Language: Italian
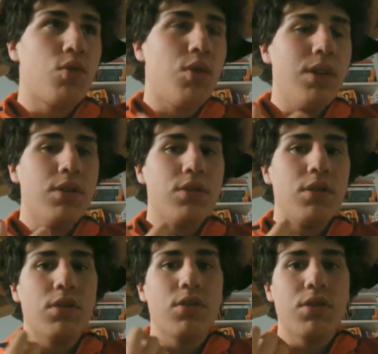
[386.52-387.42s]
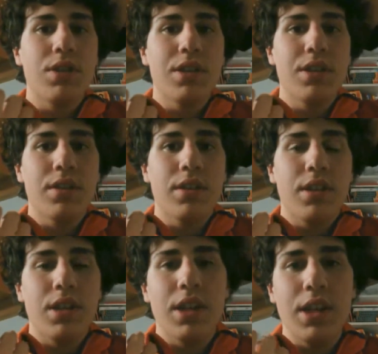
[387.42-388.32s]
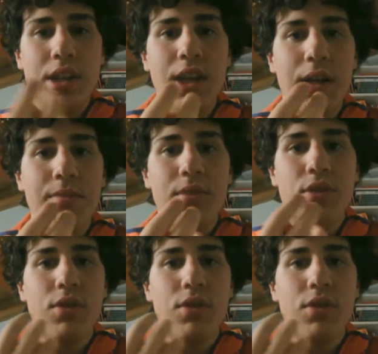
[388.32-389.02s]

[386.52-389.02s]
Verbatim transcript: quando sono con, am-